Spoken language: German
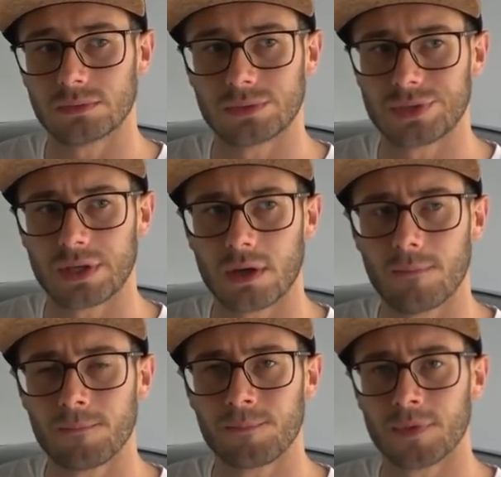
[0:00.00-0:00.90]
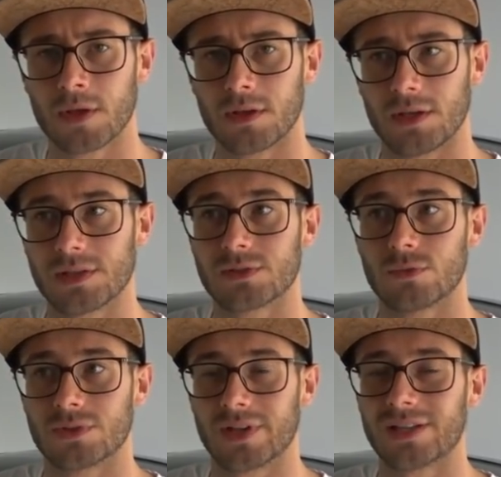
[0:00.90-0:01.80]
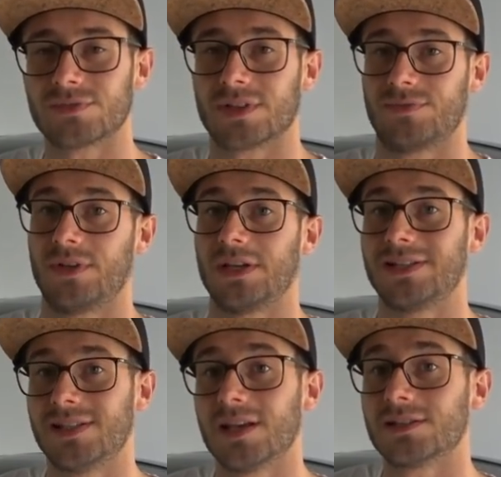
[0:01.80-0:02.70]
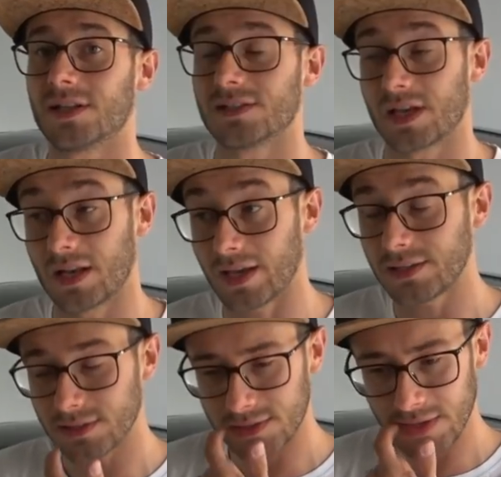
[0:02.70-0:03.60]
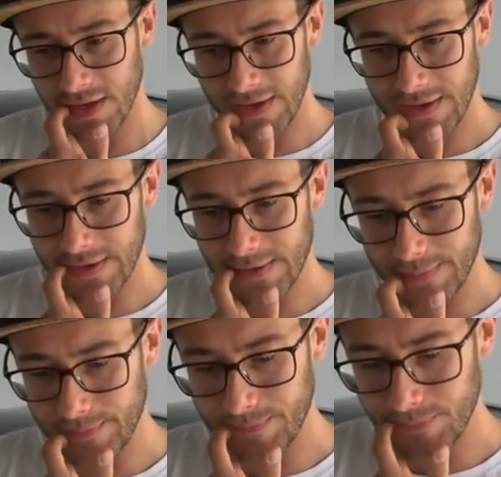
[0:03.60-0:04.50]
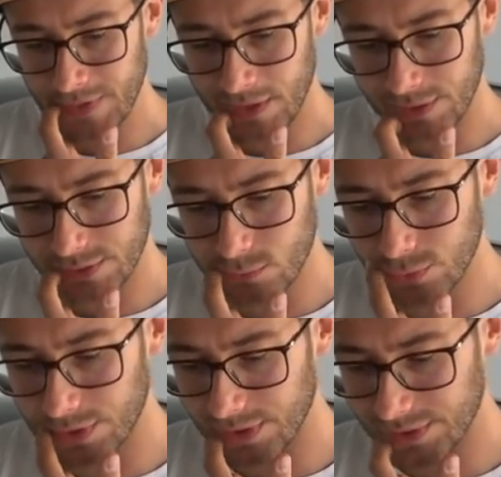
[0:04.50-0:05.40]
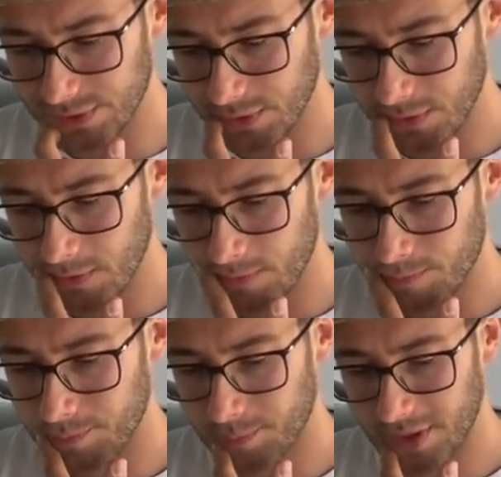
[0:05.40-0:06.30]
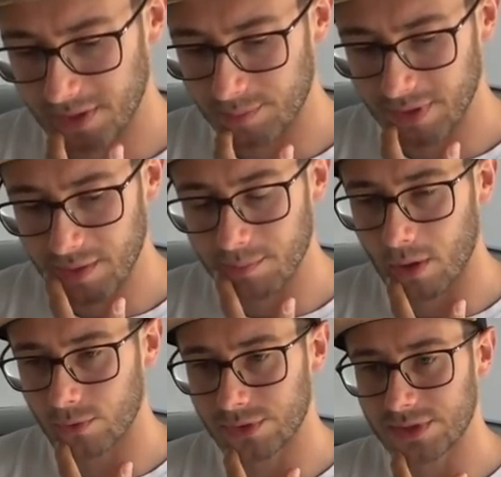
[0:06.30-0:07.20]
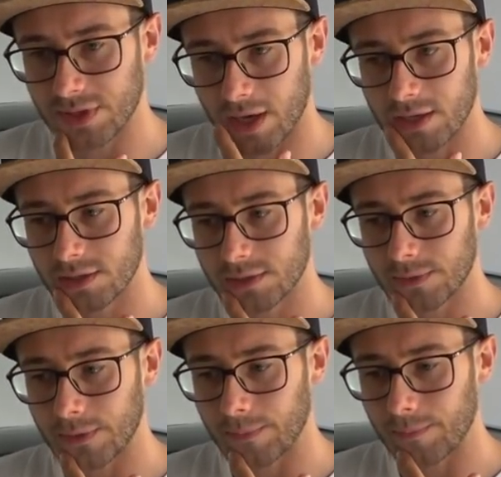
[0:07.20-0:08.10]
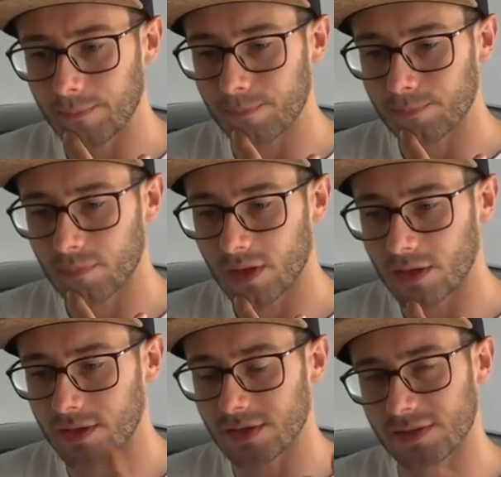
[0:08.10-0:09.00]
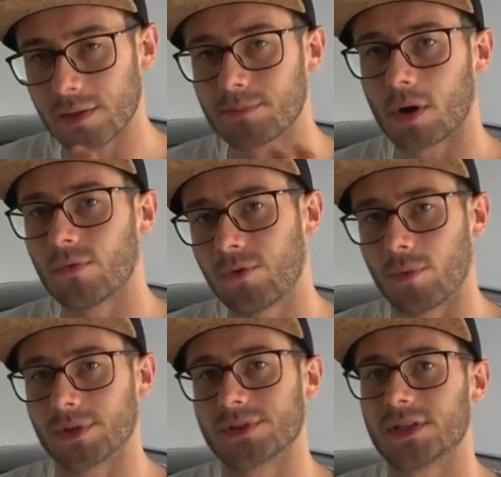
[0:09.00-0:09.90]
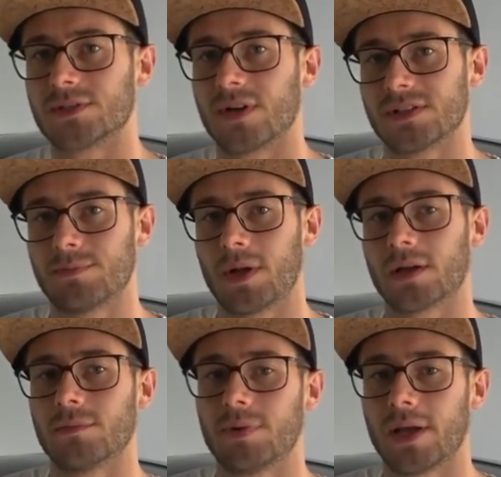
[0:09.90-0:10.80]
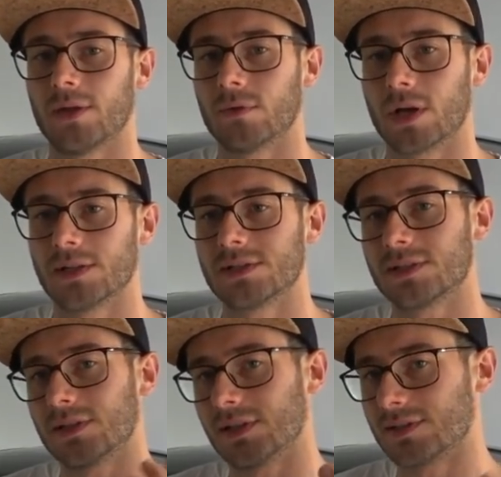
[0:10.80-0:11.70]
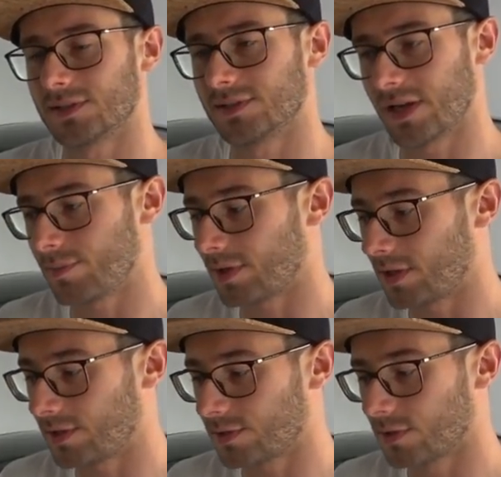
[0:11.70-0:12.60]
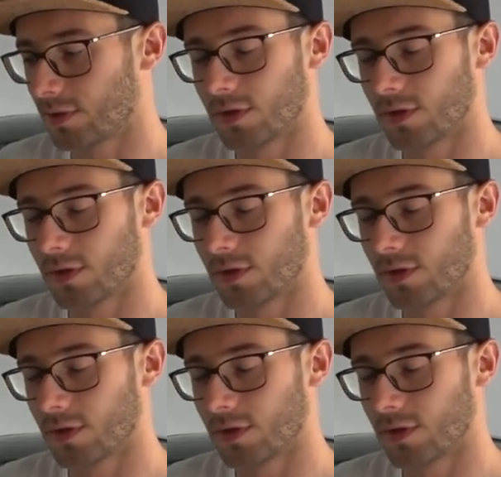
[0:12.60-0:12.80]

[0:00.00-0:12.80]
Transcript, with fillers: circa. Jetzt nur 6, was wirklich sehr, sehr, sehr leicht ist. Ähm, das Gute ist, PTB baut die Teile ähm, in derselben Bauform. Das heißt quasi Plug and Play. Du kannst dasselbe Kit